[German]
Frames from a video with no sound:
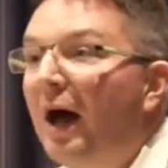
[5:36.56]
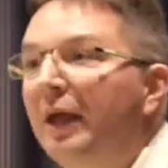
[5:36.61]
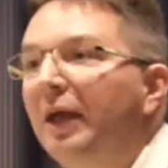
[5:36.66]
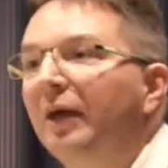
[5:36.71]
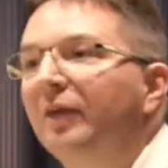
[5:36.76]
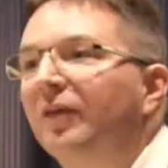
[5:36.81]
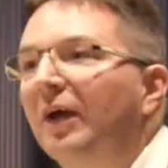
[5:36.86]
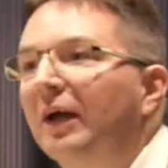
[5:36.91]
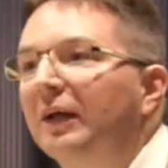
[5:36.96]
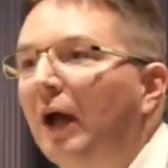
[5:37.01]

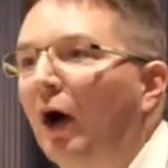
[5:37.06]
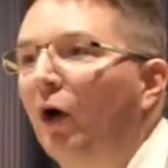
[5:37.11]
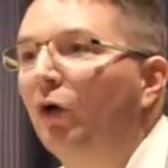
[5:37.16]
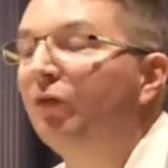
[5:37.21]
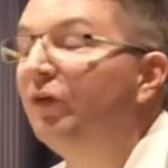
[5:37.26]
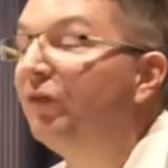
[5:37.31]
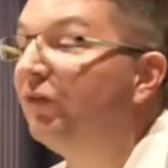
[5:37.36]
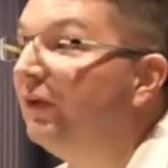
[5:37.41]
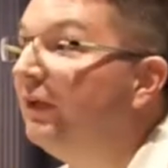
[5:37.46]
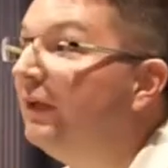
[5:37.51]
Hayek sagt
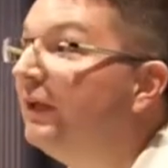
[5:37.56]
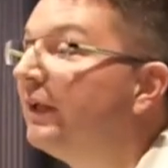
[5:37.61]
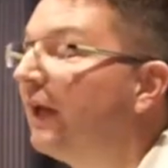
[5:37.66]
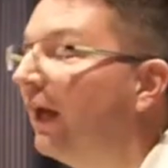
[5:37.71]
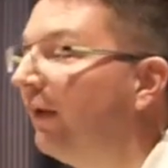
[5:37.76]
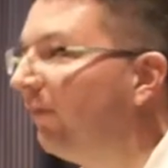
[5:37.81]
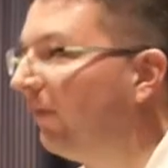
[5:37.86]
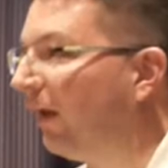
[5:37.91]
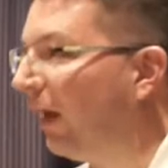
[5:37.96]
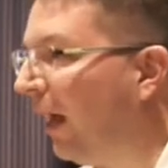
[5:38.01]
auch, wir sind nicht
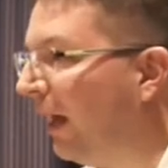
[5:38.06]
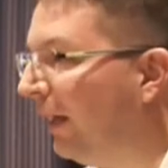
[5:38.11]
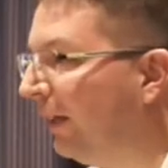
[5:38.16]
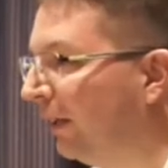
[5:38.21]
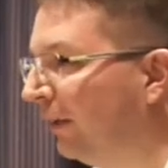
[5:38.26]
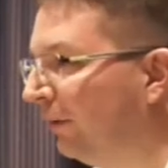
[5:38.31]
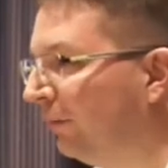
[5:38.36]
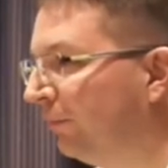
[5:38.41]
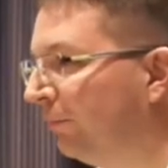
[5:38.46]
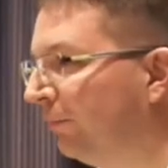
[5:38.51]
ganz
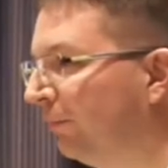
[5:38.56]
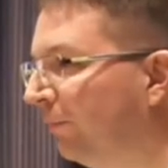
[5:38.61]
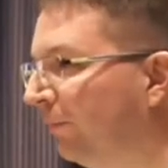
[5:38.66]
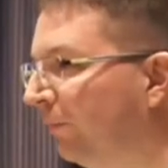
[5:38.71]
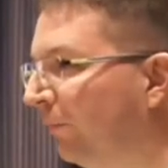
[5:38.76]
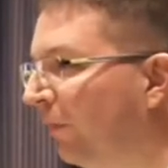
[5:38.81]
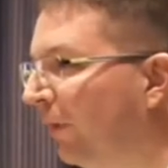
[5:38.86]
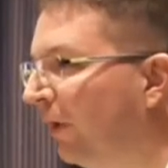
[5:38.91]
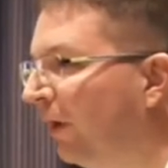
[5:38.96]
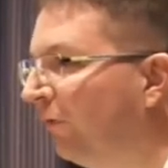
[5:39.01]
alleine.
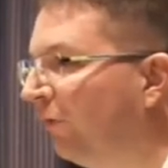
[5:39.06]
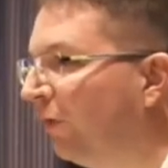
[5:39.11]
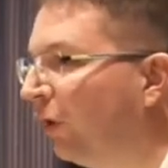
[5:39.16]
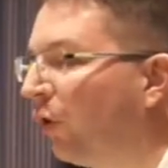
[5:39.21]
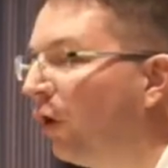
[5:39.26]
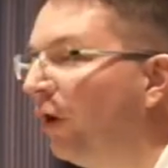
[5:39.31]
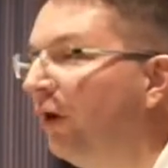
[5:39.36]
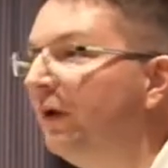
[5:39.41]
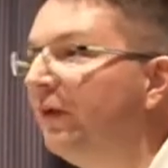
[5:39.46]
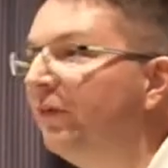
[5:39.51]
Wir
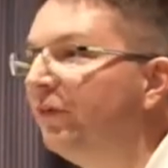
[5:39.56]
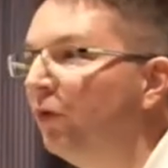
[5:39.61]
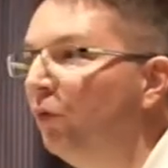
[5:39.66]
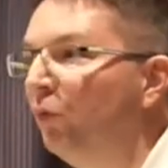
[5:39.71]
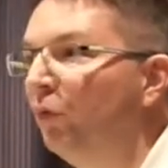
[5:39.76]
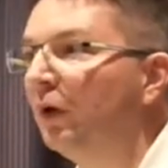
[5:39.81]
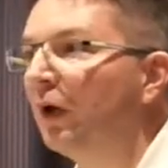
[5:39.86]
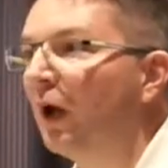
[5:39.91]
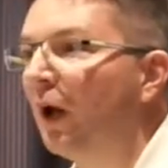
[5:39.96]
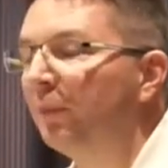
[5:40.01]
können diese
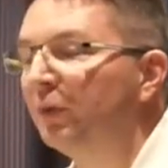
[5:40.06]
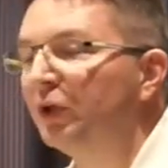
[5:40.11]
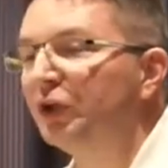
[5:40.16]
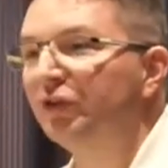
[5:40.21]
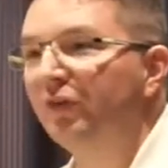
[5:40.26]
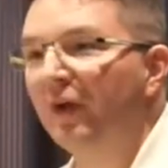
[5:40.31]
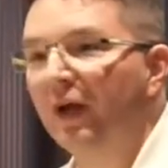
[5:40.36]
unglaublich